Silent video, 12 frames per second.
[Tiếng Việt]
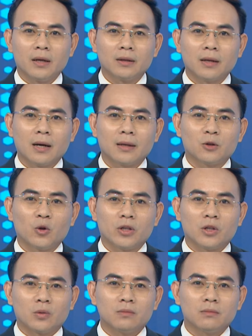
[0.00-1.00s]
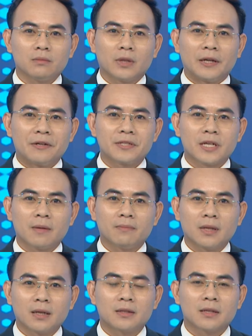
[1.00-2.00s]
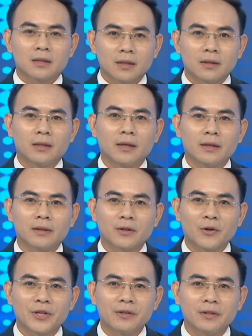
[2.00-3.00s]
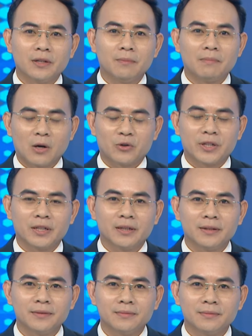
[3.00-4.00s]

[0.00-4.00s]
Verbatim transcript: hiện đã tuyệt chủng và được xem là rất linh thiêng đối với người Maori.